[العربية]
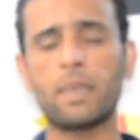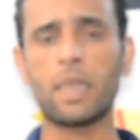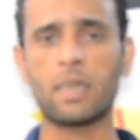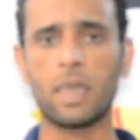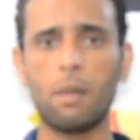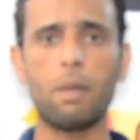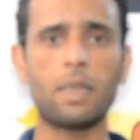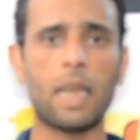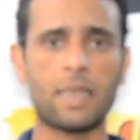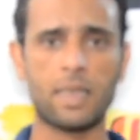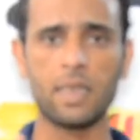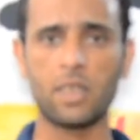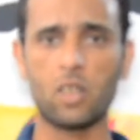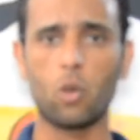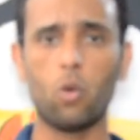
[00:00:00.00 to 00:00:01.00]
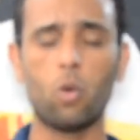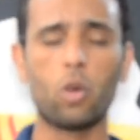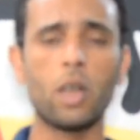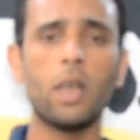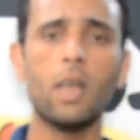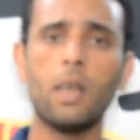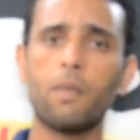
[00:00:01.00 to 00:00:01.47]
تدريب لتحسين
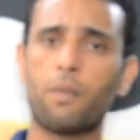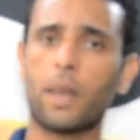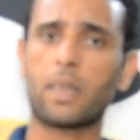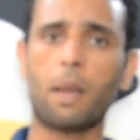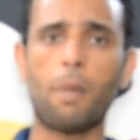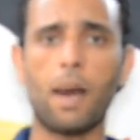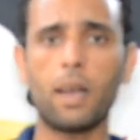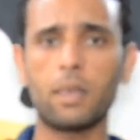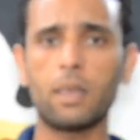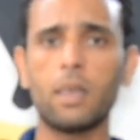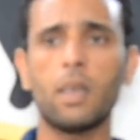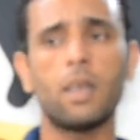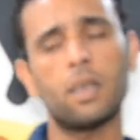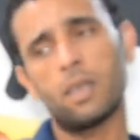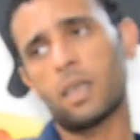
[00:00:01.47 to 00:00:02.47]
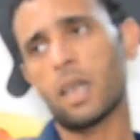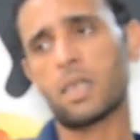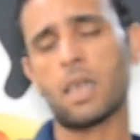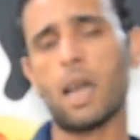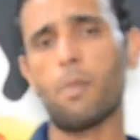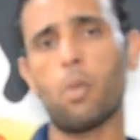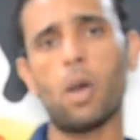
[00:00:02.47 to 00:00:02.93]
سلوك فطبعا جه
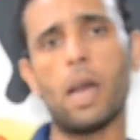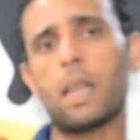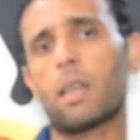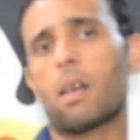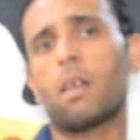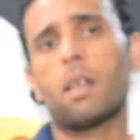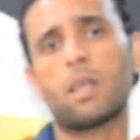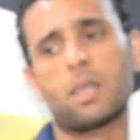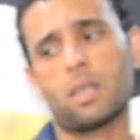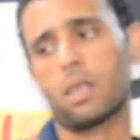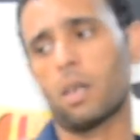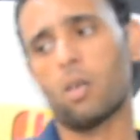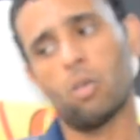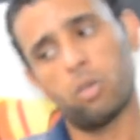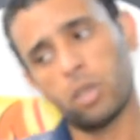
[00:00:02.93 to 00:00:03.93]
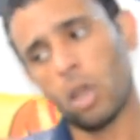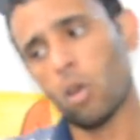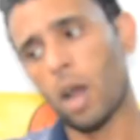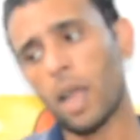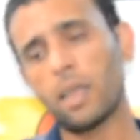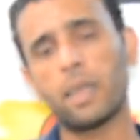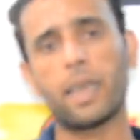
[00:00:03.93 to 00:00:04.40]
صاحبه قال خلاص قلنا
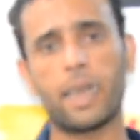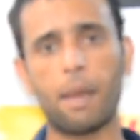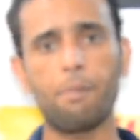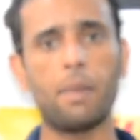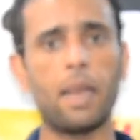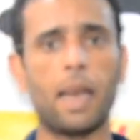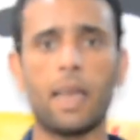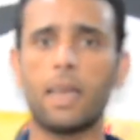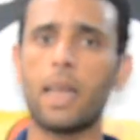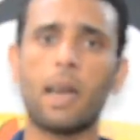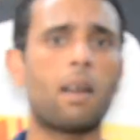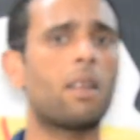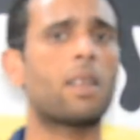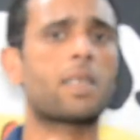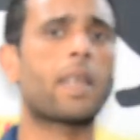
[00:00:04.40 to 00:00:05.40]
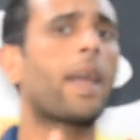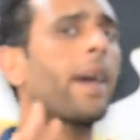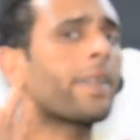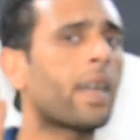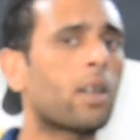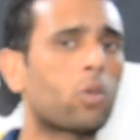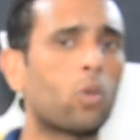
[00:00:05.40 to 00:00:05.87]
له هل نكمل قال لا خلاص
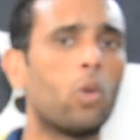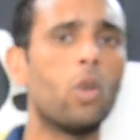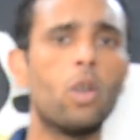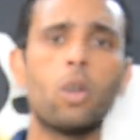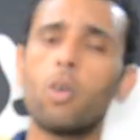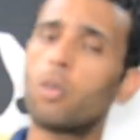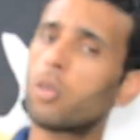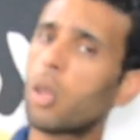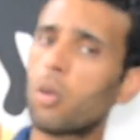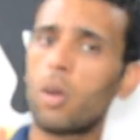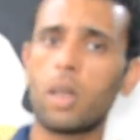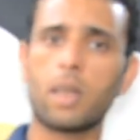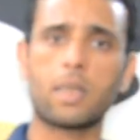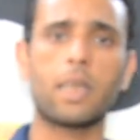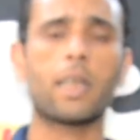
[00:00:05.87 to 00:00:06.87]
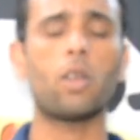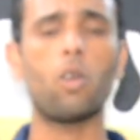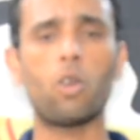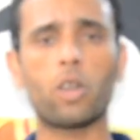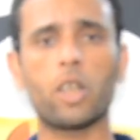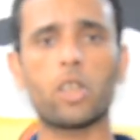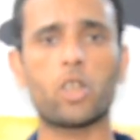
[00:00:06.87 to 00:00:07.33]
انا هناخده قلنا له خلاص ليك
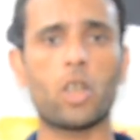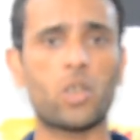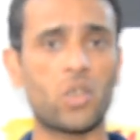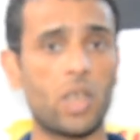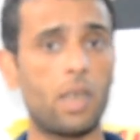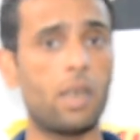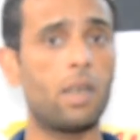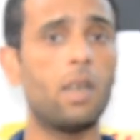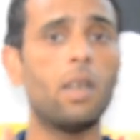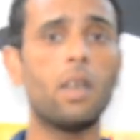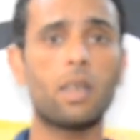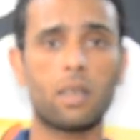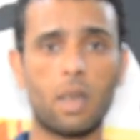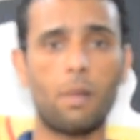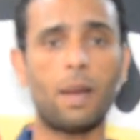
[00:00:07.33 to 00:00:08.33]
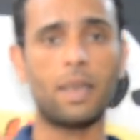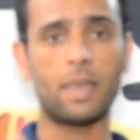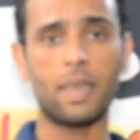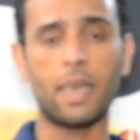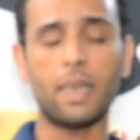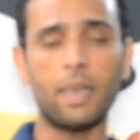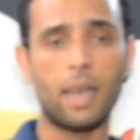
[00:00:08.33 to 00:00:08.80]
الحريه الشخصيه طبعا
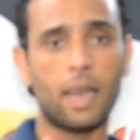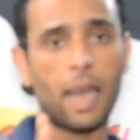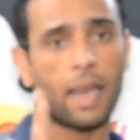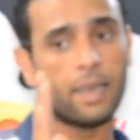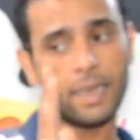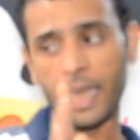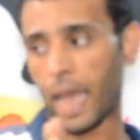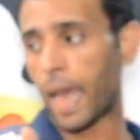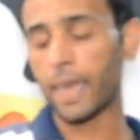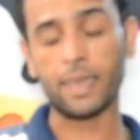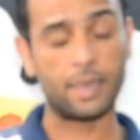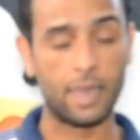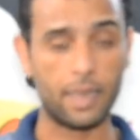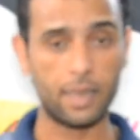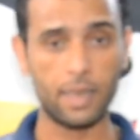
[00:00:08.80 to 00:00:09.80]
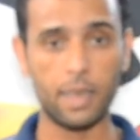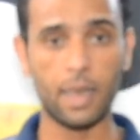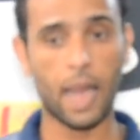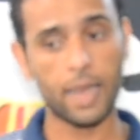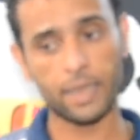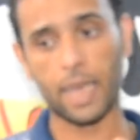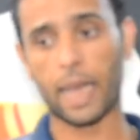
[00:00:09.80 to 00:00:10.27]
دي دي حاجتك
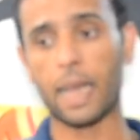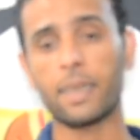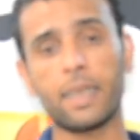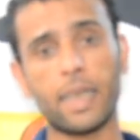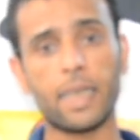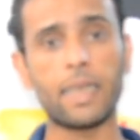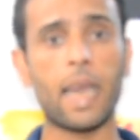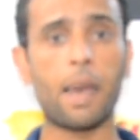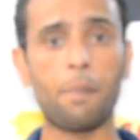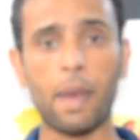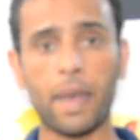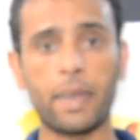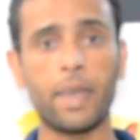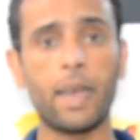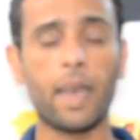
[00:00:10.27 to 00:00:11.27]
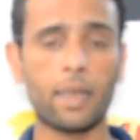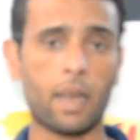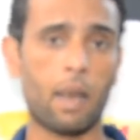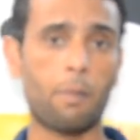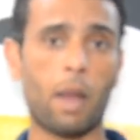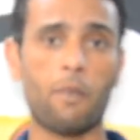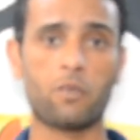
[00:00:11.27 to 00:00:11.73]
حاجتك عندنا دي امانه
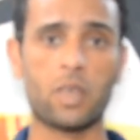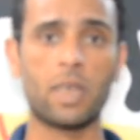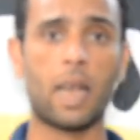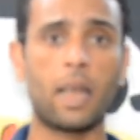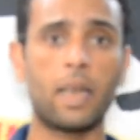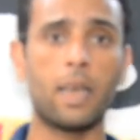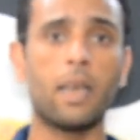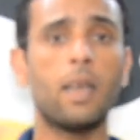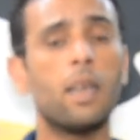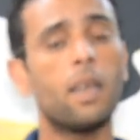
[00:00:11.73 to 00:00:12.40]
احنا محافظين عليها